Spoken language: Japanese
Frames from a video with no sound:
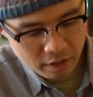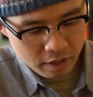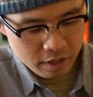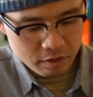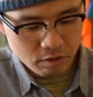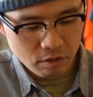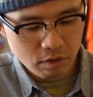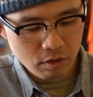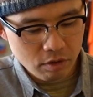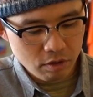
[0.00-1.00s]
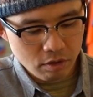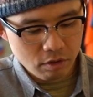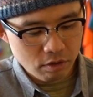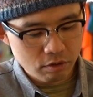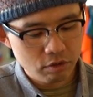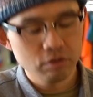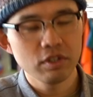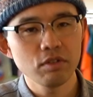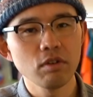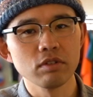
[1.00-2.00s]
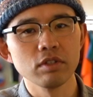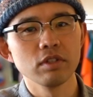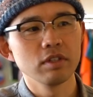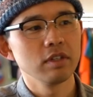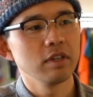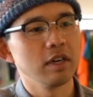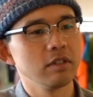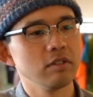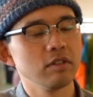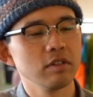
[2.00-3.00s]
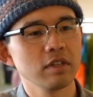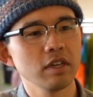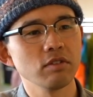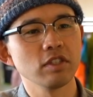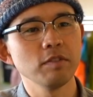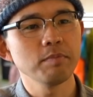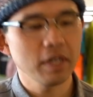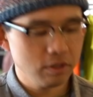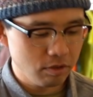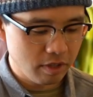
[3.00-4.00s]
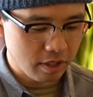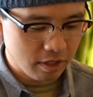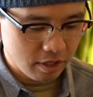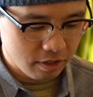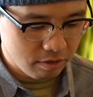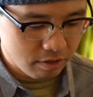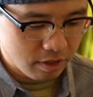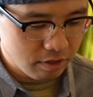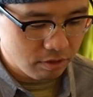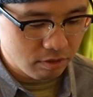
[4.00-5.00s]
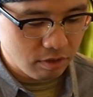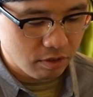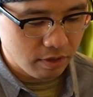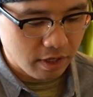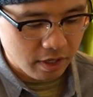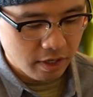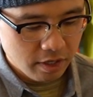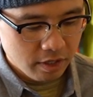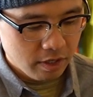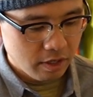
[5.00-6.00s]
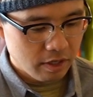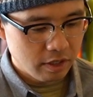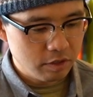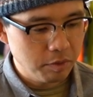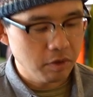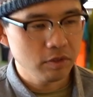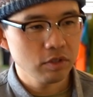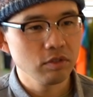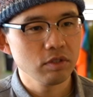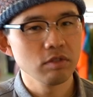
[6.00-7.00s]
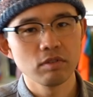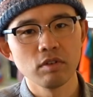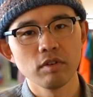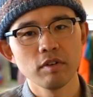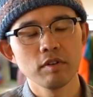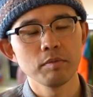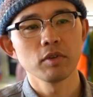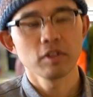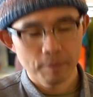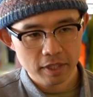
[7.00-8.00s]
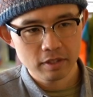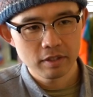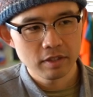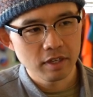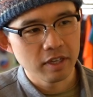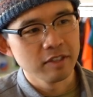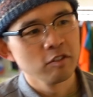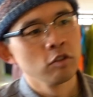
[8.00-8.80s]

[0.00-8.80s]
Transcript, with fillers: 修理道具、結構心配性なんで通勤するときはいつも修理道具を持ってます。で